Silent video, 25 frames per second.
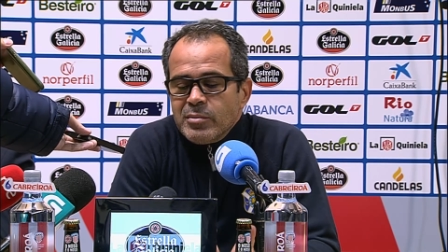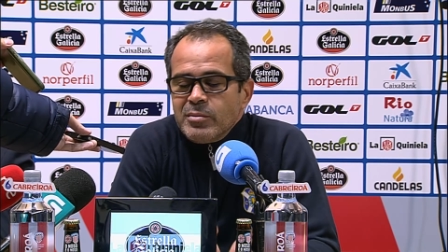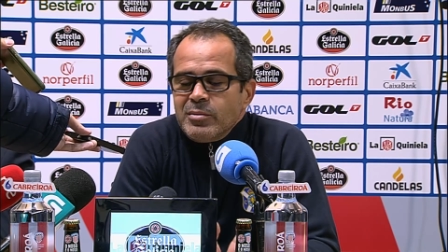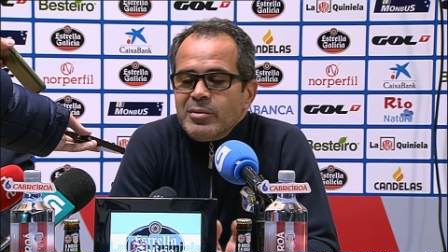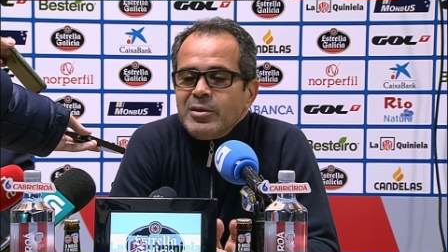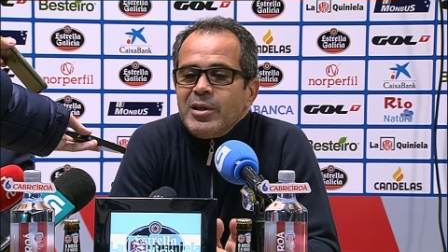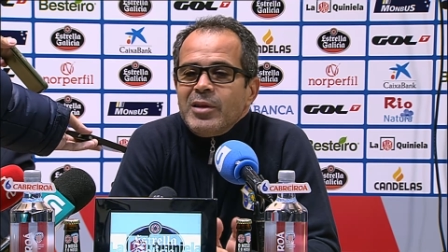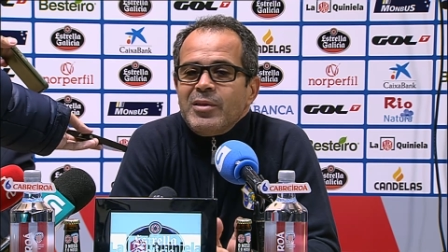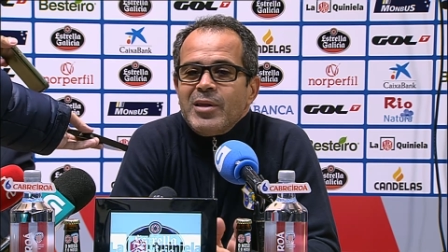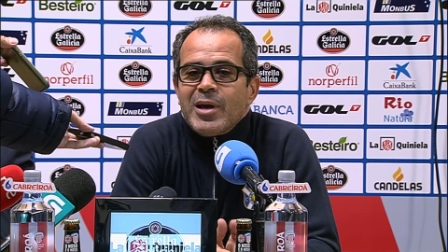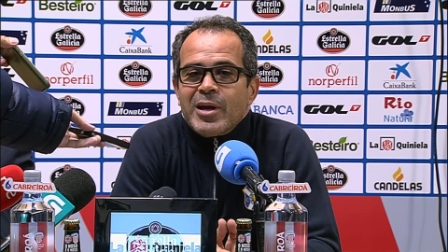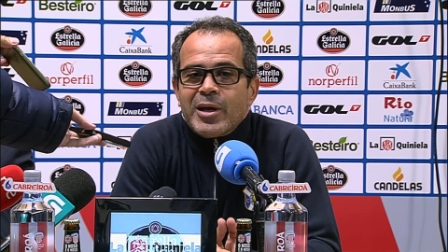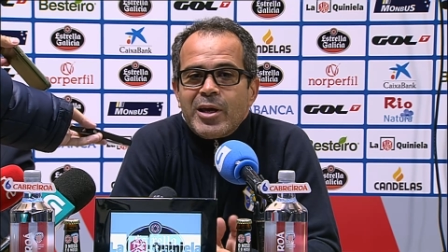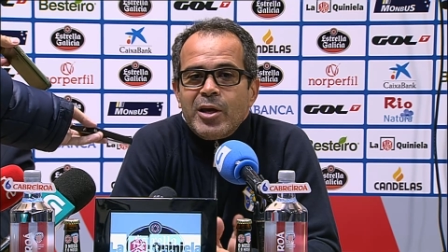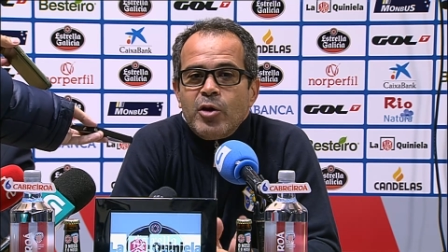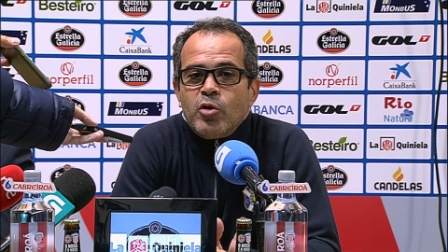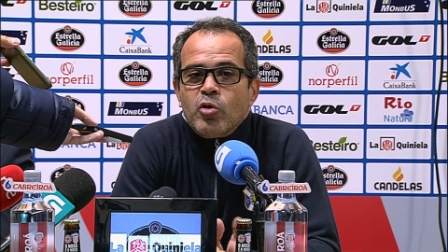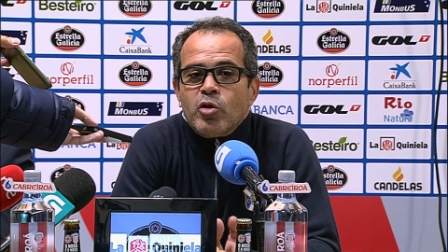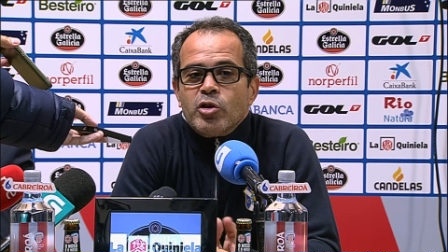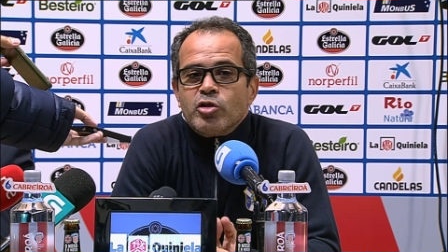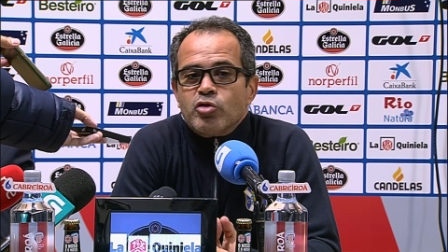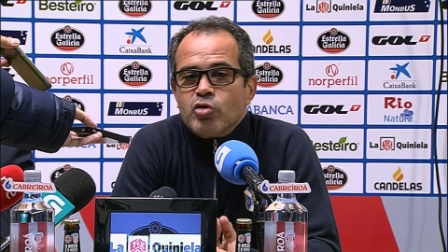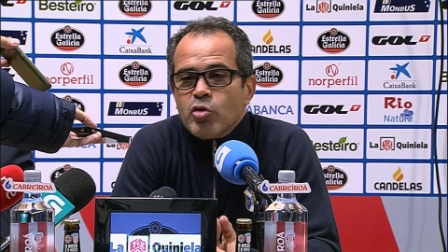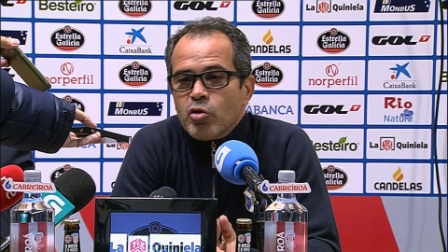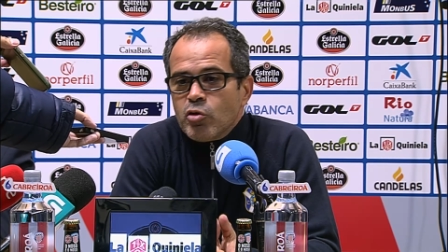Decían que no,
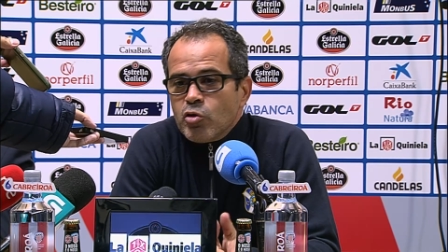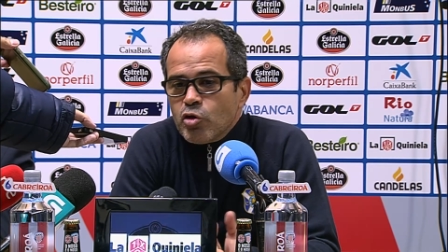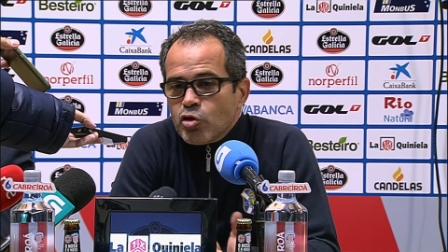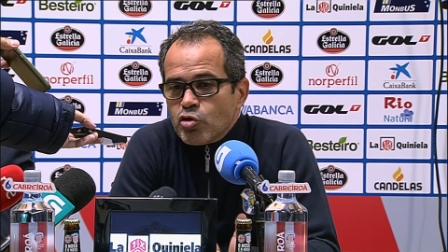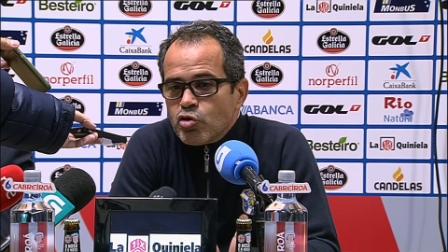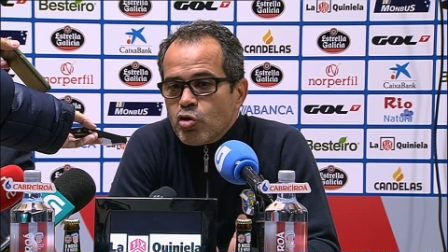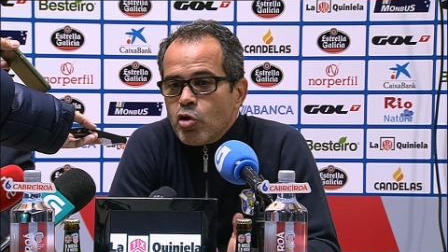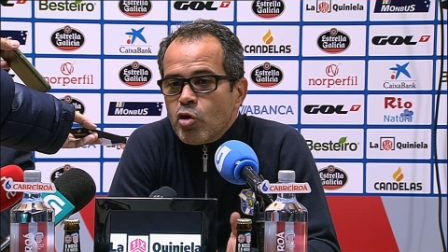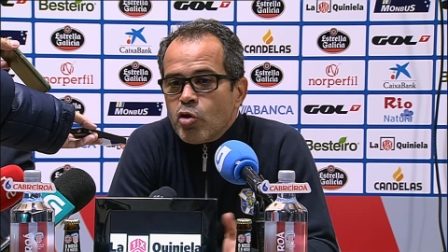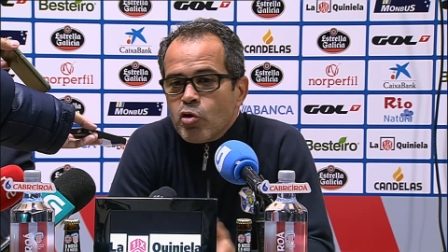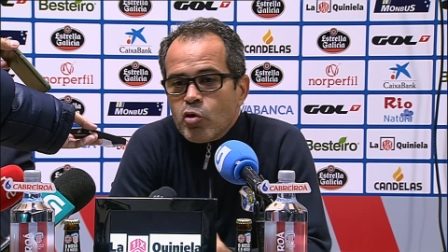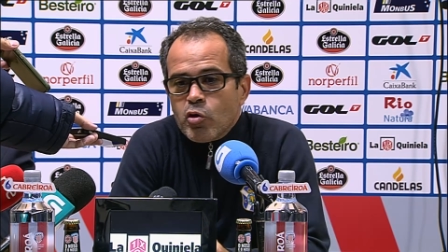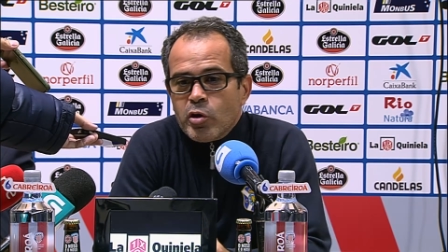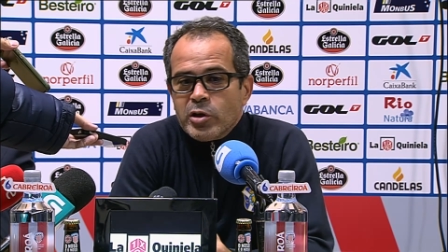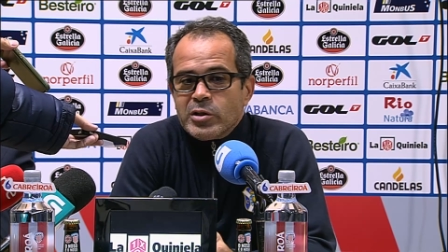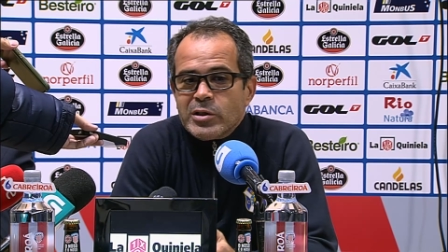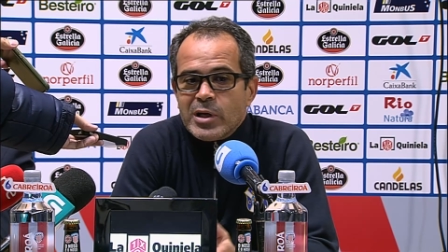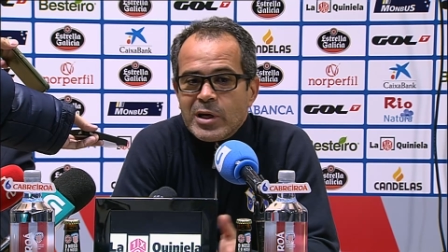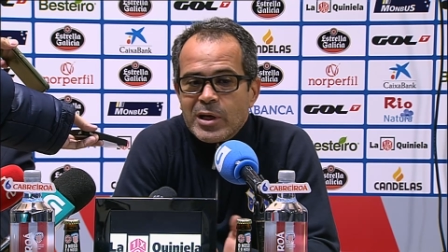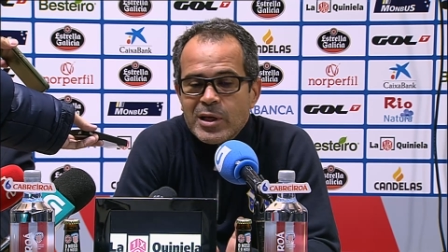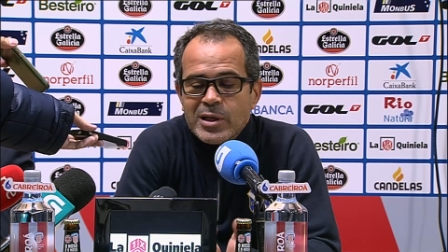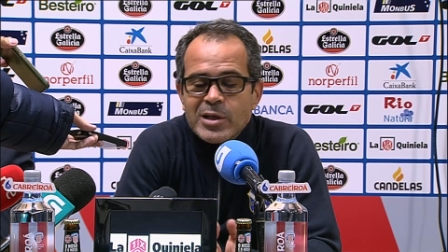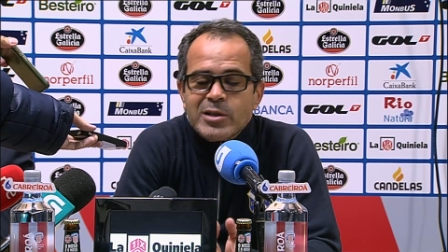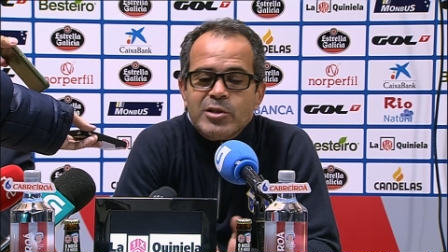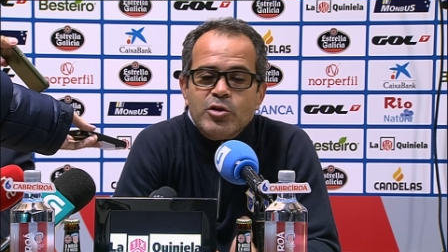es, no solo no es tarjeta,